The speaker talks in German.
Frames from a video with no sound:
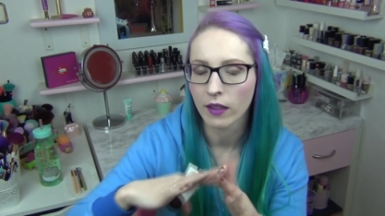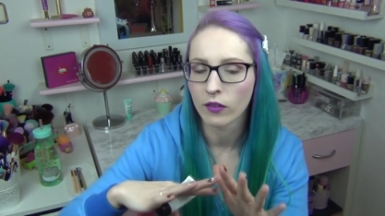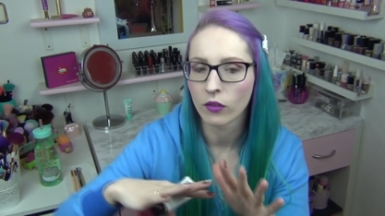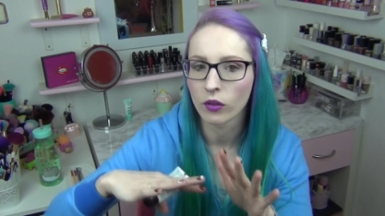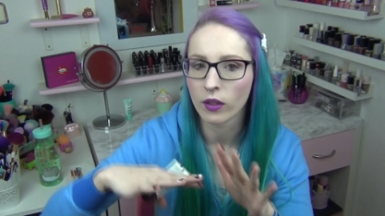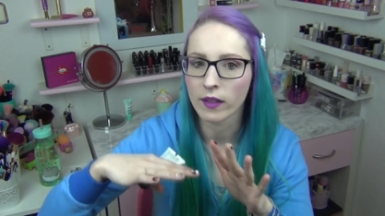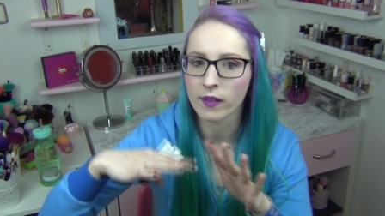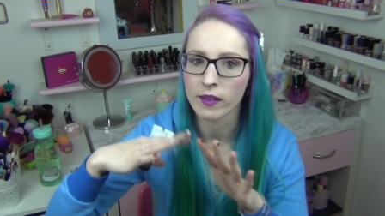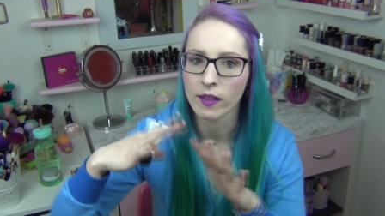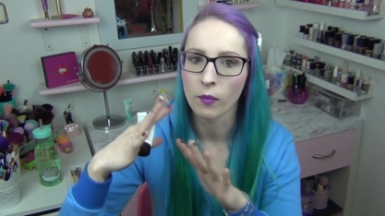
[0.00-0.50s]

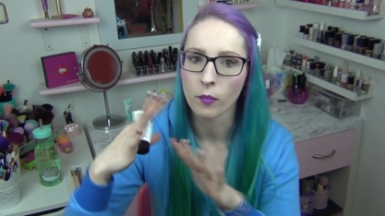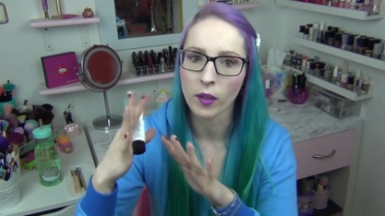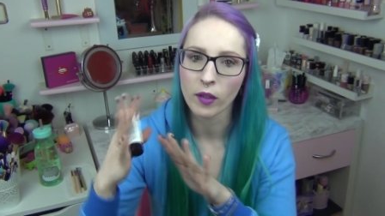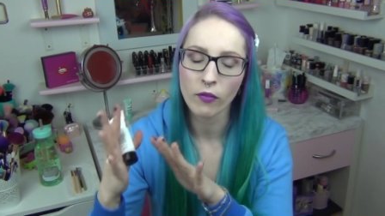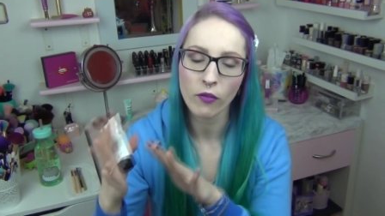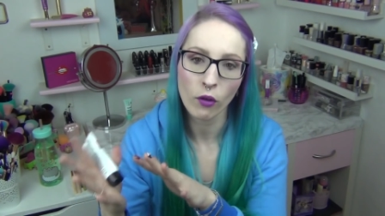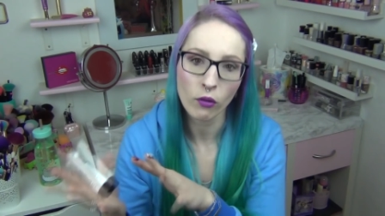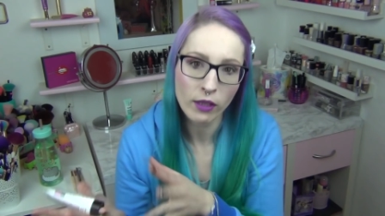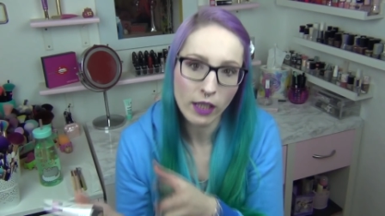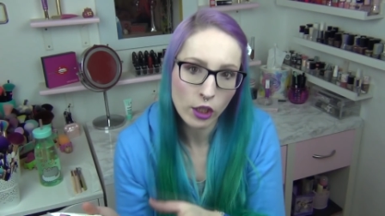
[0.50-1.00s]
Also dass er
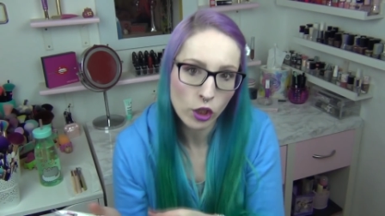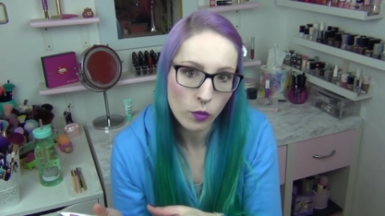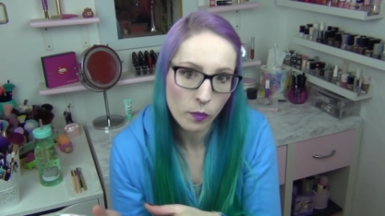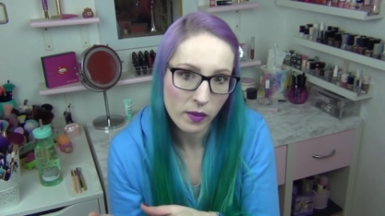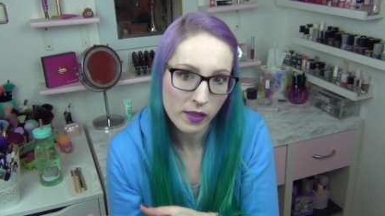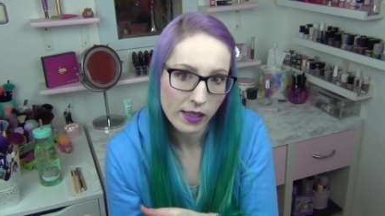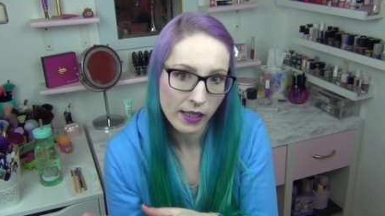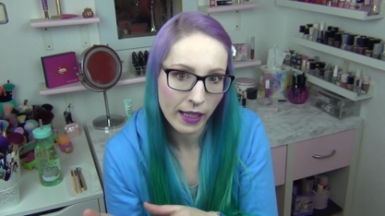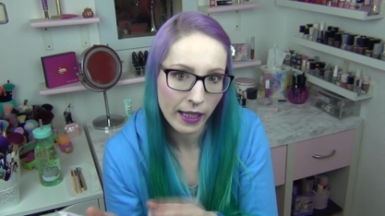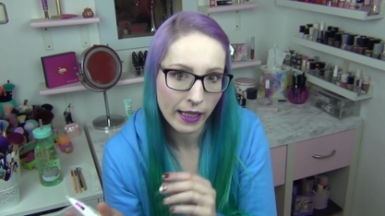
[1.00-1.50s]
meine Foundation
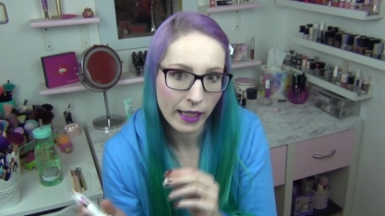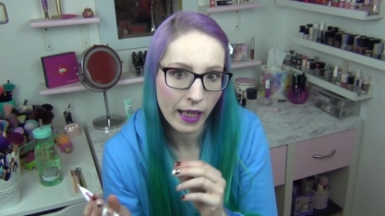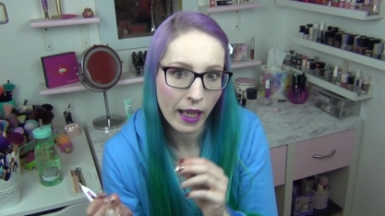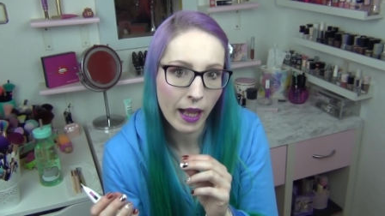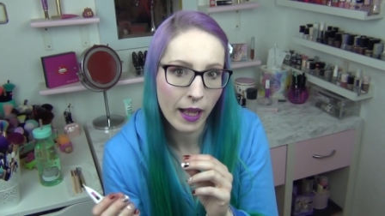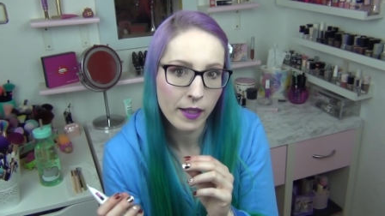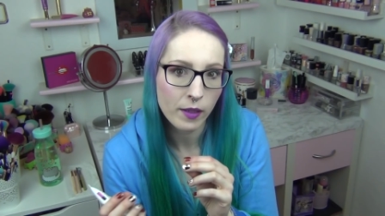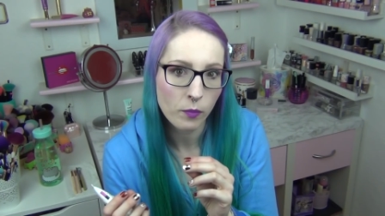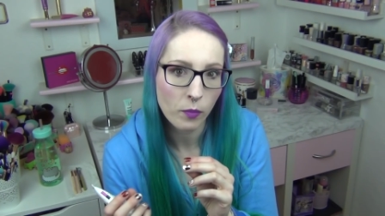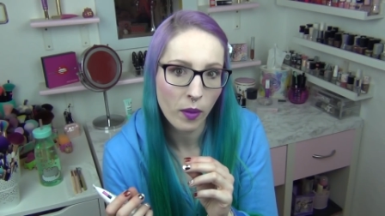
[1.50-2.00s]
ein bisschen
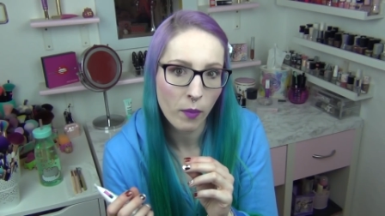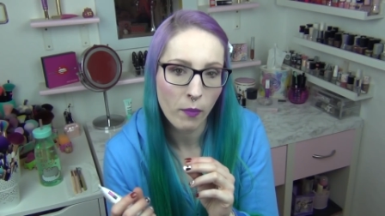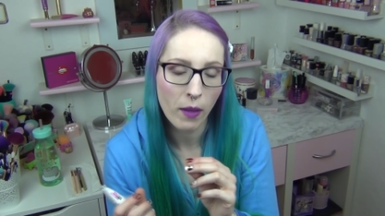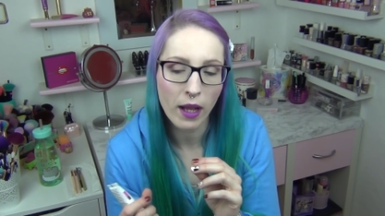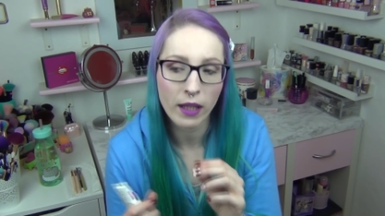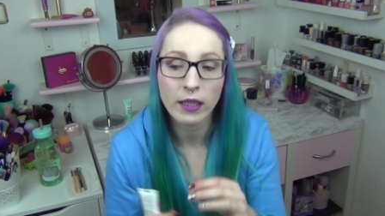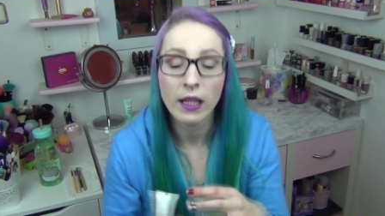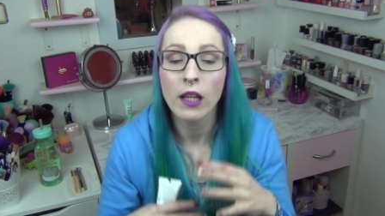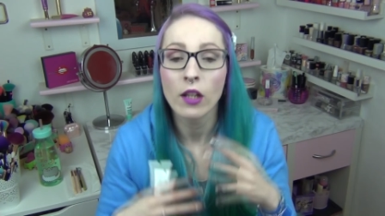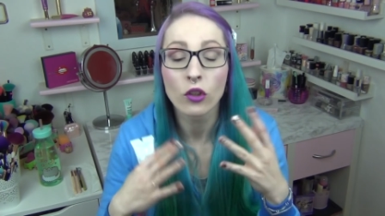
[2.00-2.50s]
länger haltbar
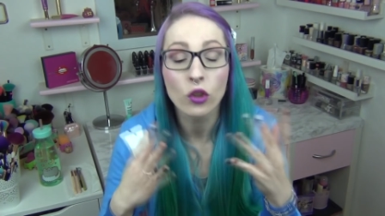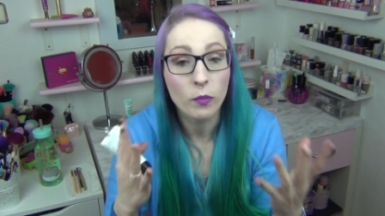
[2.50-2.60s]
macht.